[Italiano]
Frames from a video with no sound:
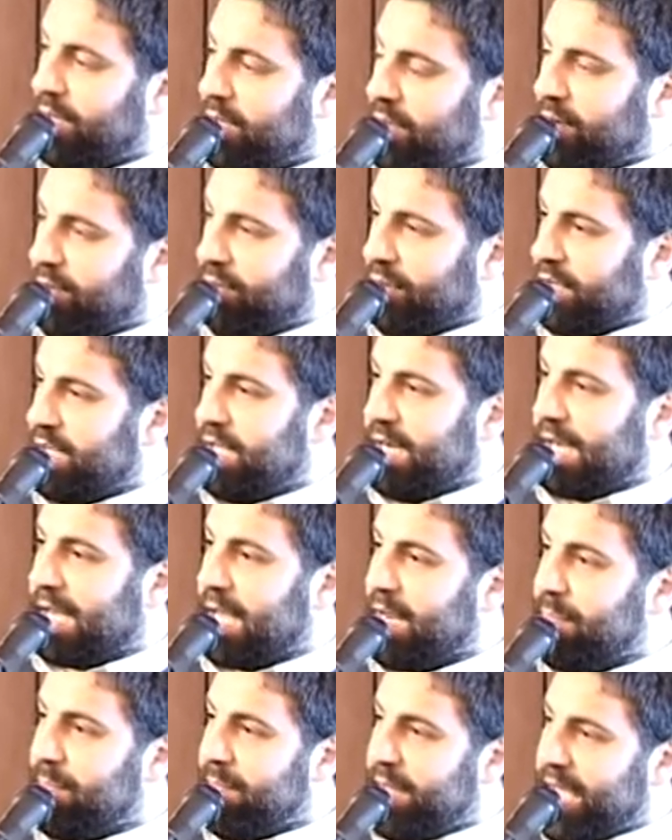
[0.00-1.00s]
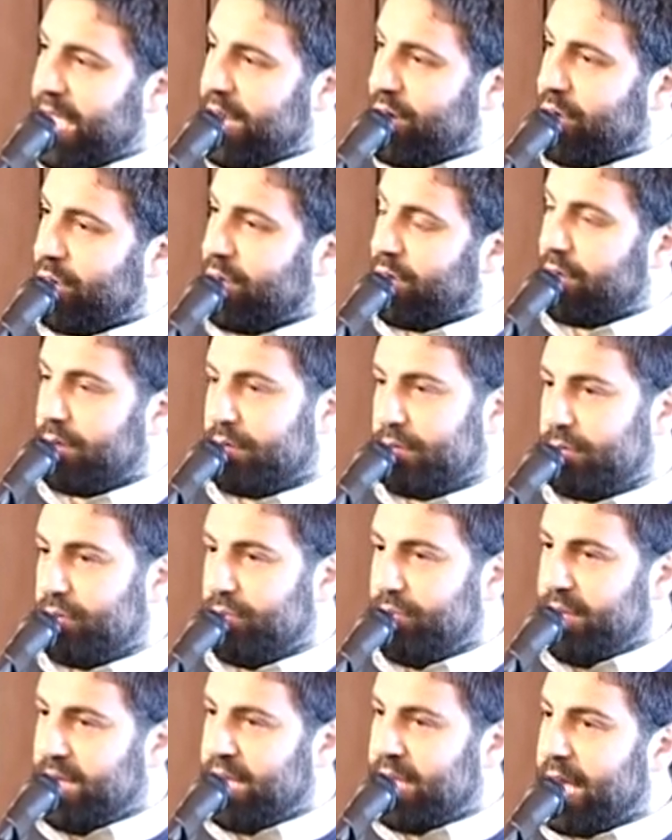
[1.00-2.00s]
della gestione pubblica del
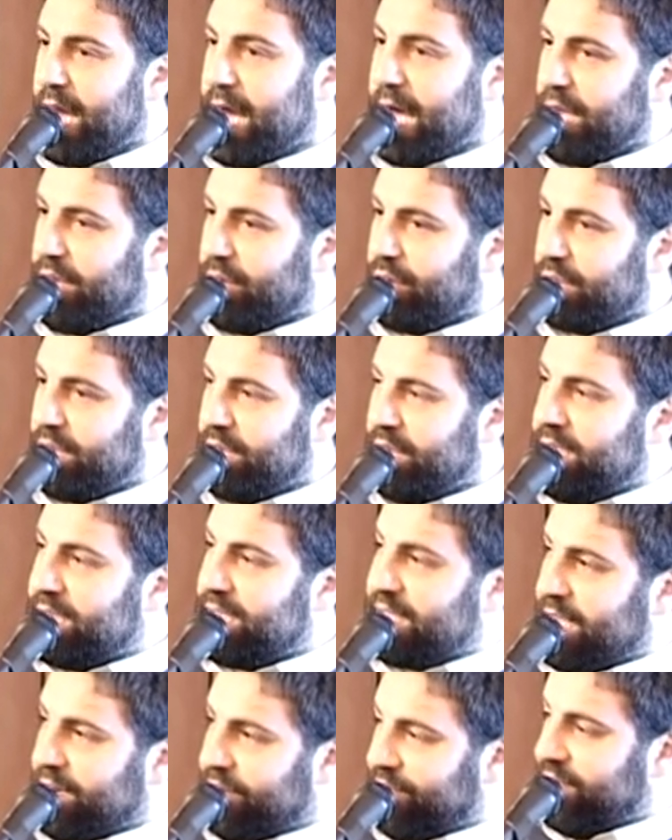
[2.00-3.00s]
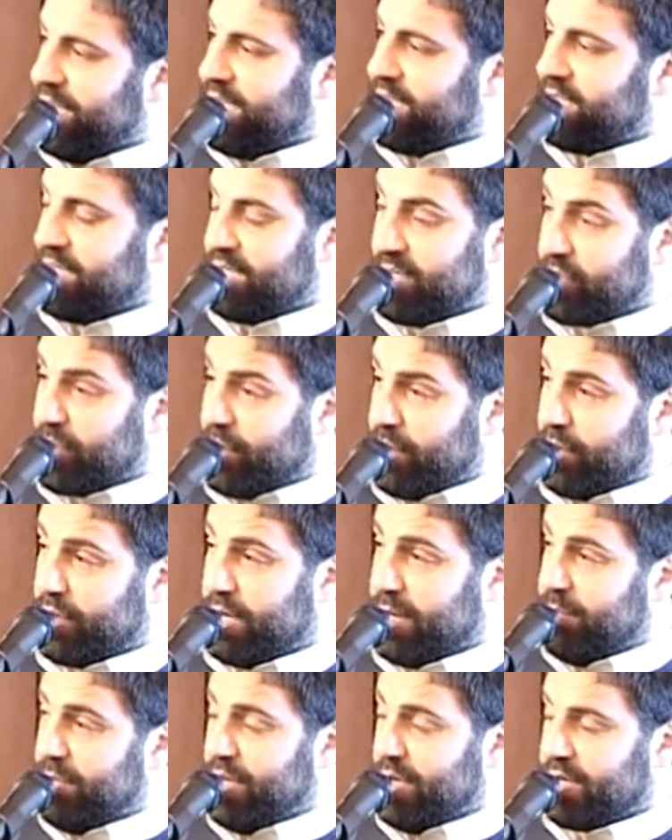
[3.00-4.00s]
servizio idrico. Comunque ad
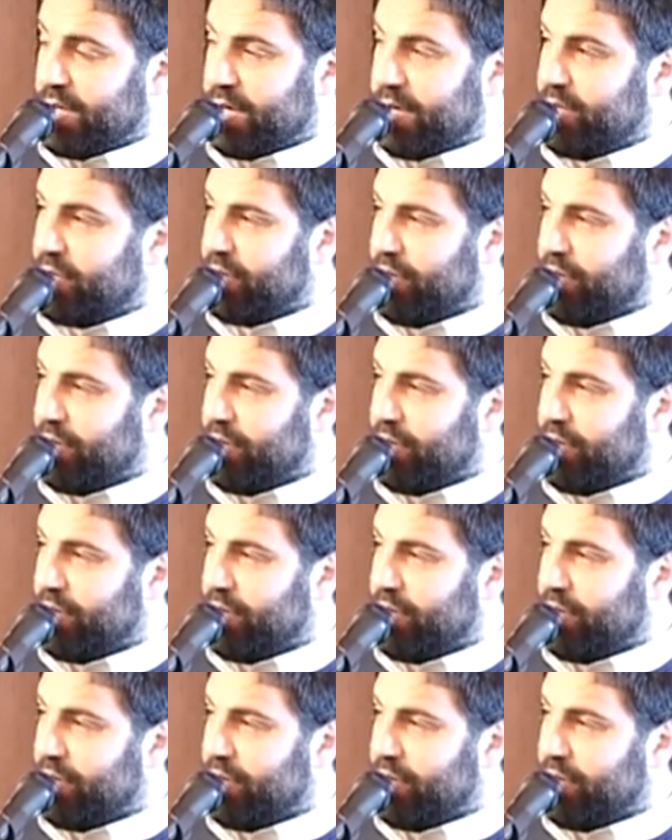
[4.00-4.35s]
Aula Giglia